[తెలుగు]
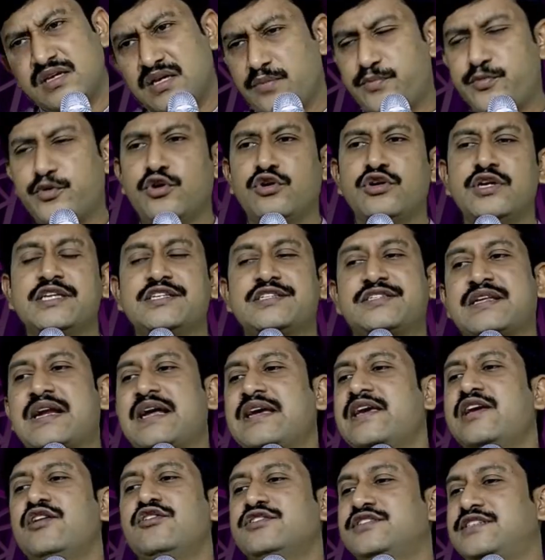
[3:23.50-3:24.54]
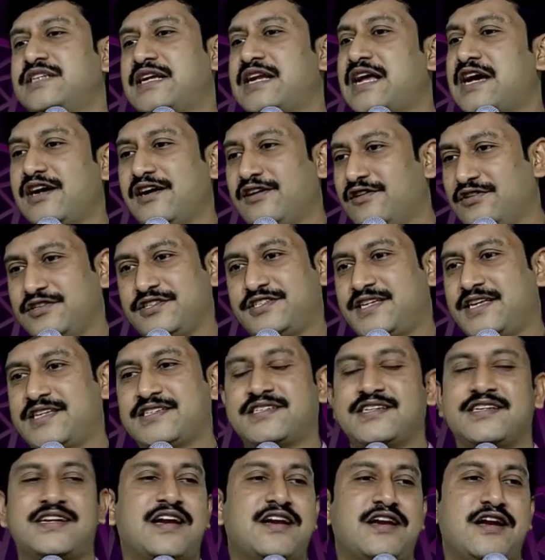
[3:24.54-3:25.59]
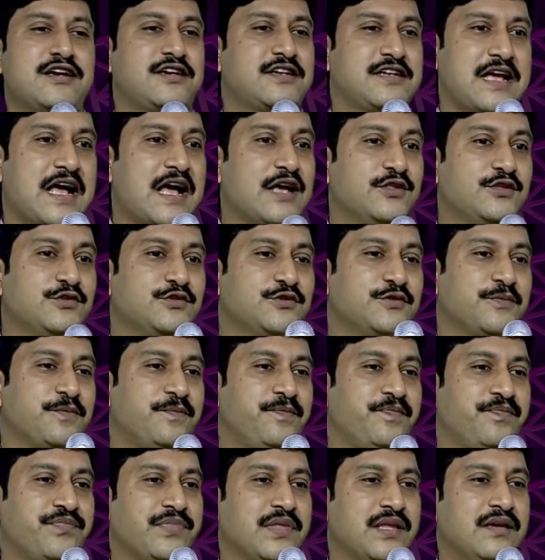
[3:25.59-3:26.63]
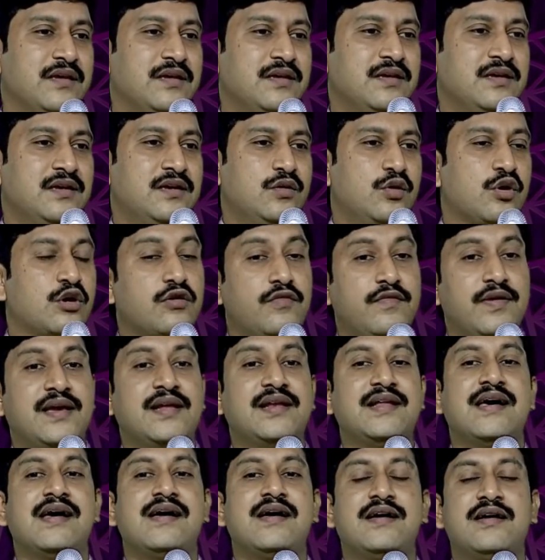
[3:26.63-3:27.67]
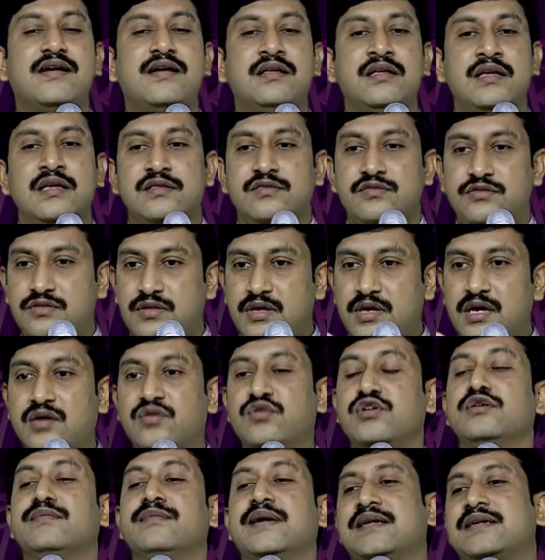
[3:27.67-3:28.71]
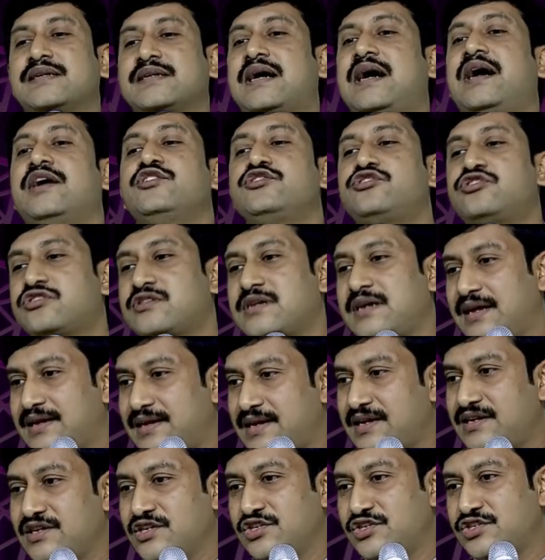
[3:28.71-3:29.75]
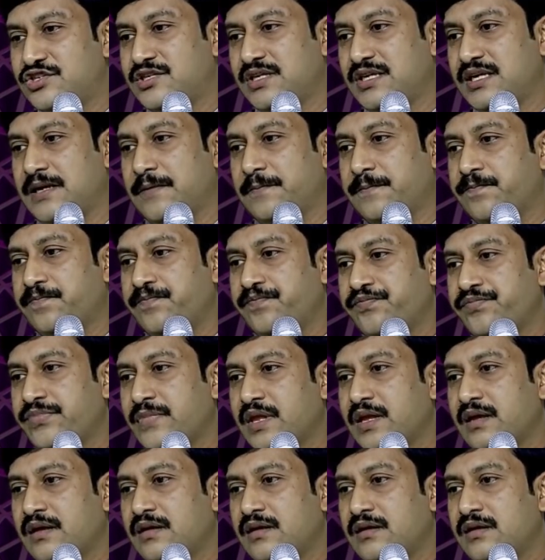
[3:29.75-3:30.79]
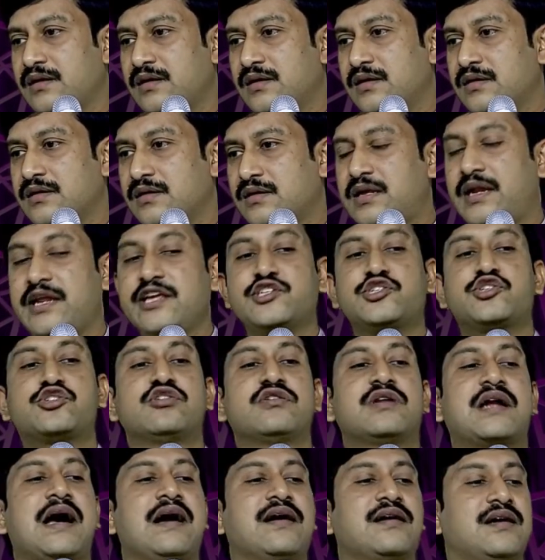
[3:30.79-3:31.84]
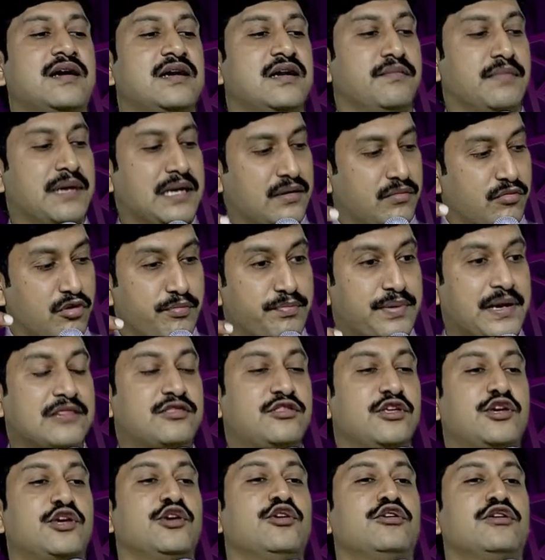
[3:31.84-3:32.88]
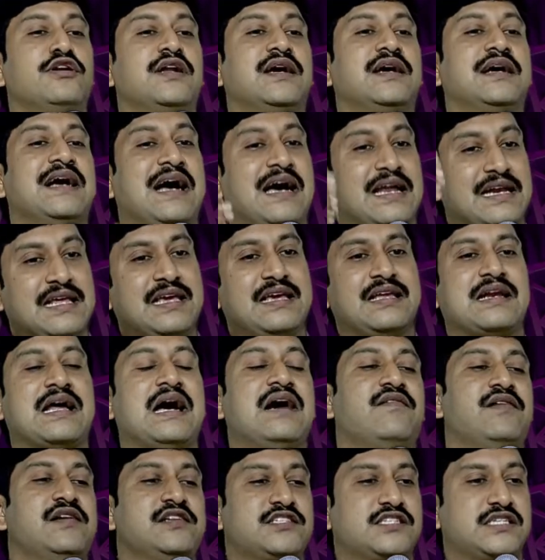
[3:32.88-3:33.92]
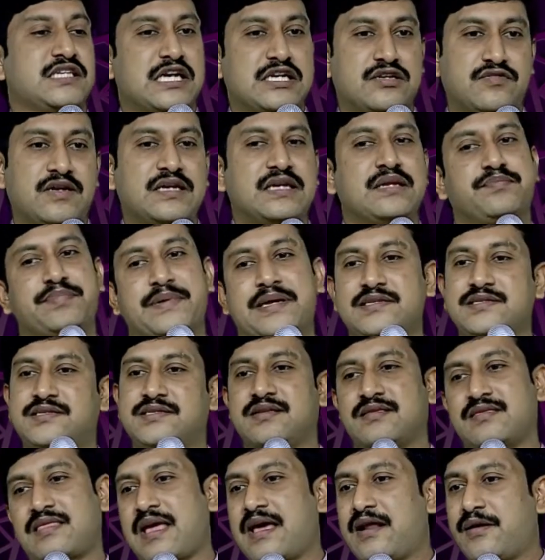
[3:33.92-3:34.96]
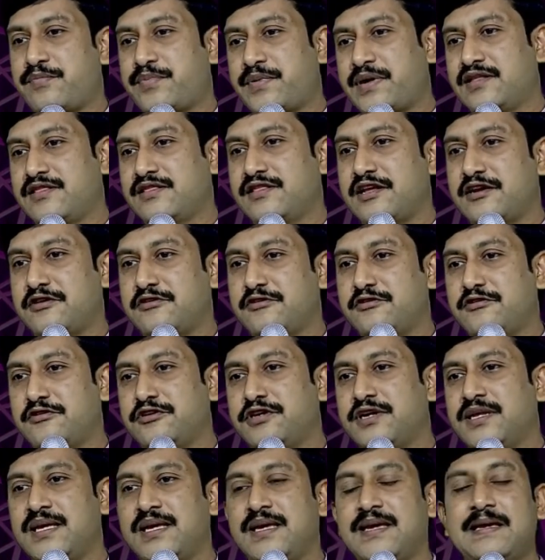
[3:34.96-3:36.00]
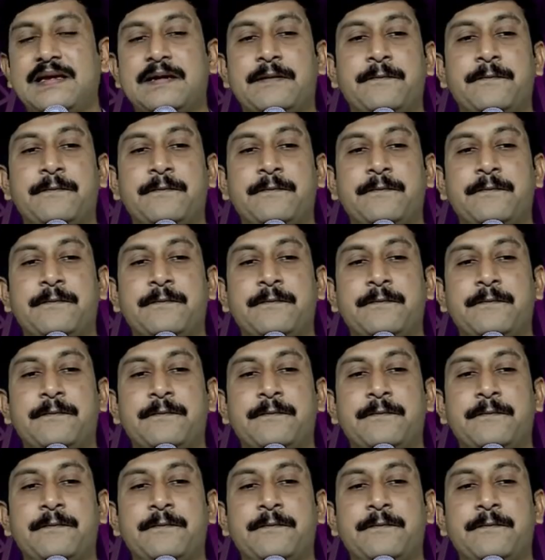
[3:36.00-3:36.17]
ఎప్పుడో ఇజ్రాయేల్ జనాంగంలో చేశాడు అన్నట్టు కాదు ఒకవేళ దేవుడు మనకు ఆయుష్కాలాన్ని ఇచ్చి క్రీస్తు రాకడ మనము బ్రతికి ఉండగానే రావాల్సినటువంటి పరిస్థితి ఏర్పడింది అనుకోండి